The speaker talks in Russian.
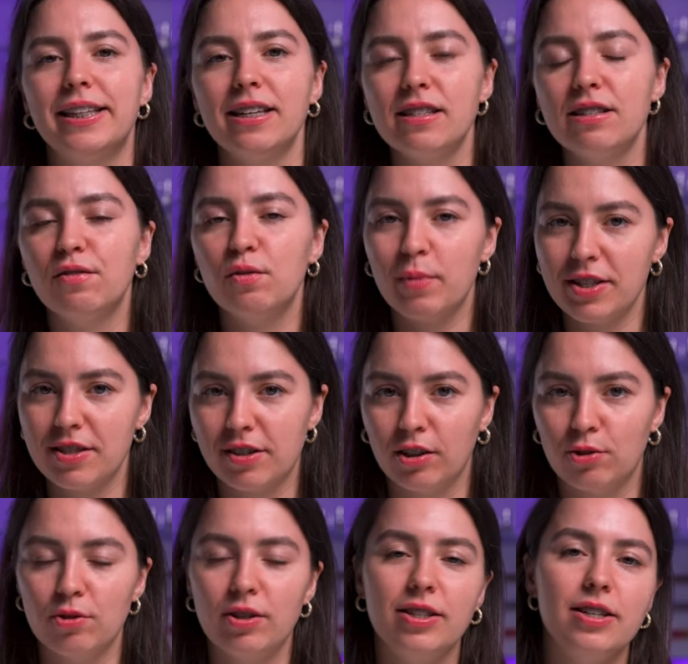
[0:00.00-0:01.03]
Если вы мастер,
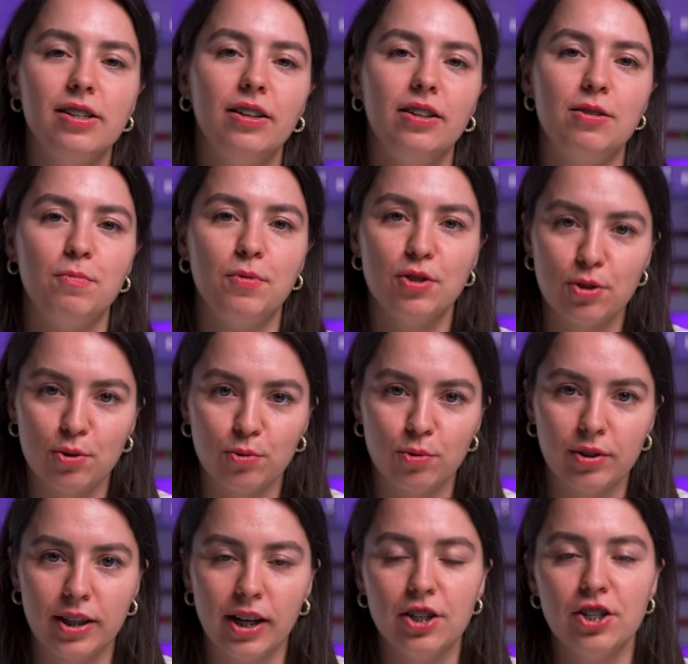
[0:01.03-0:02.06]
который делаете
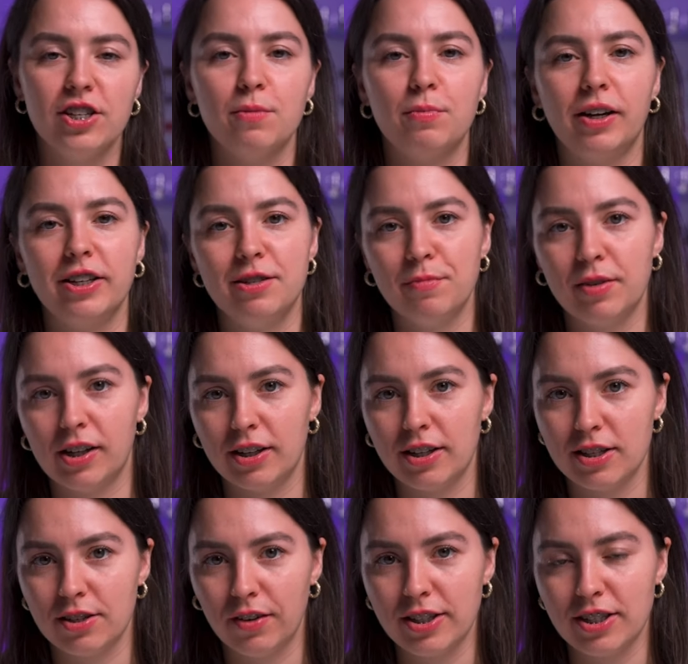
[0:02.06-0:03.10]
педикюр, также необходимо
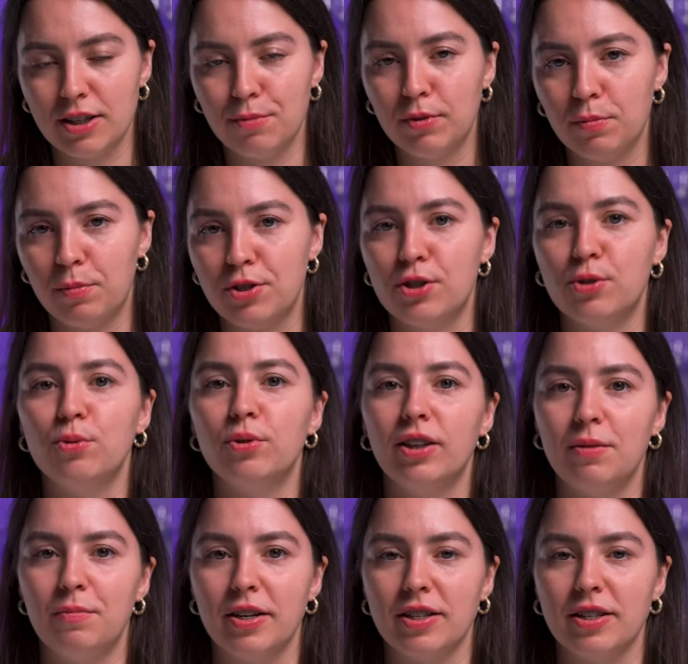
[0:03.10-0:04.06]
организовать именно педикюрное